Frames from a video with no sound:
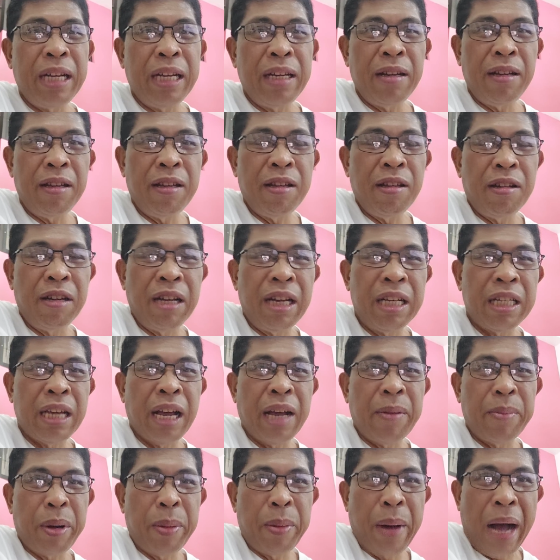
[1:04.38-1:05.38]
ninyo yung
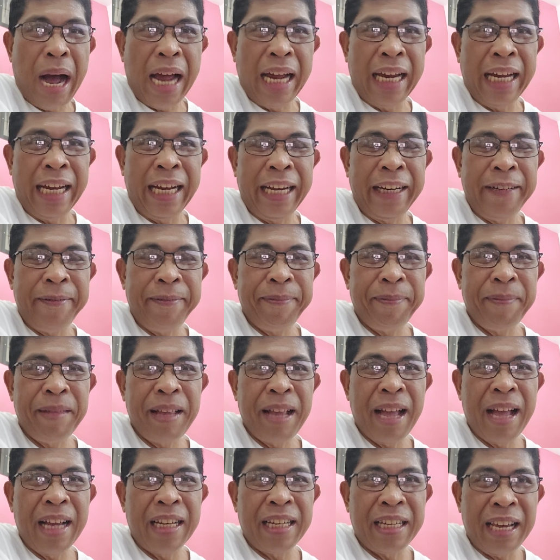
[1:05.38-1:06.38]
isang babae
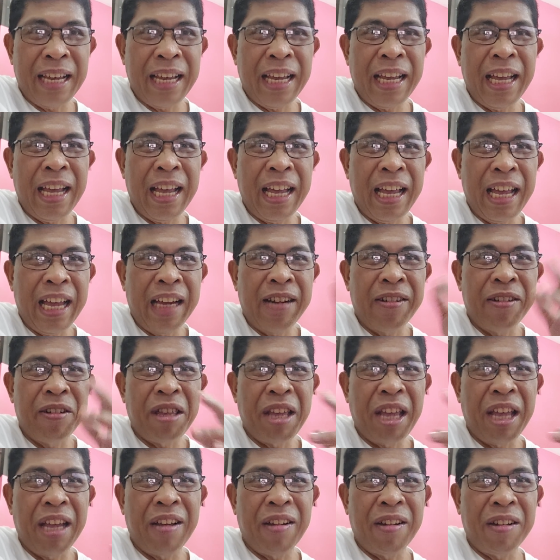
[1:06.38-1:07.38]
na siging
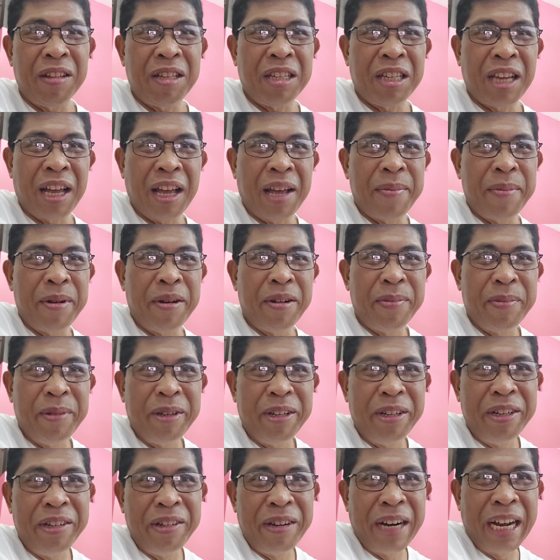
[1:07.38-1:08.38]
ikot-ikot sa buong
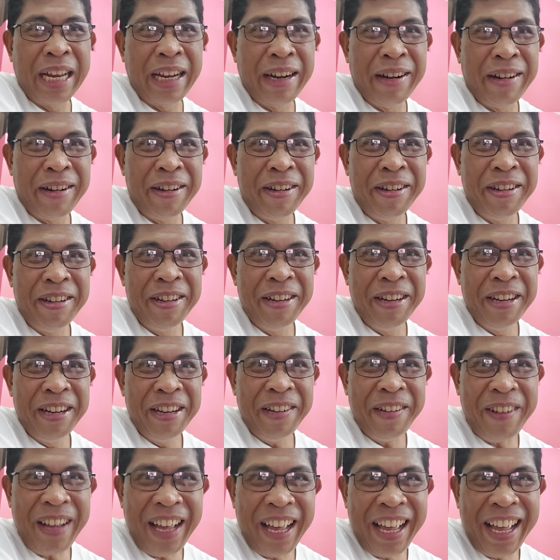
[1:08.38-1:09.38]
mundo ngayon.
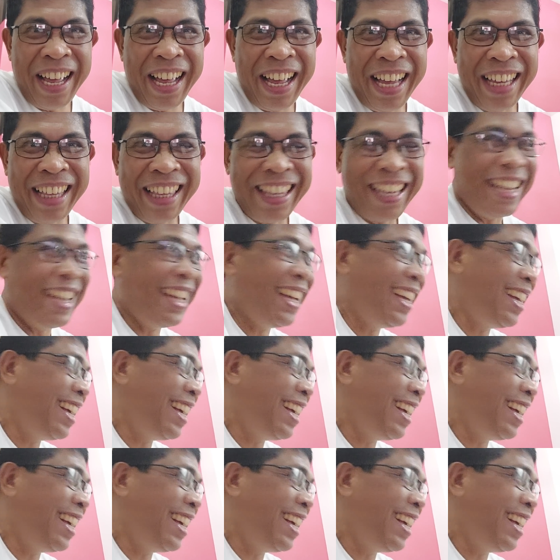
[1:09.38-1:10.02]
What?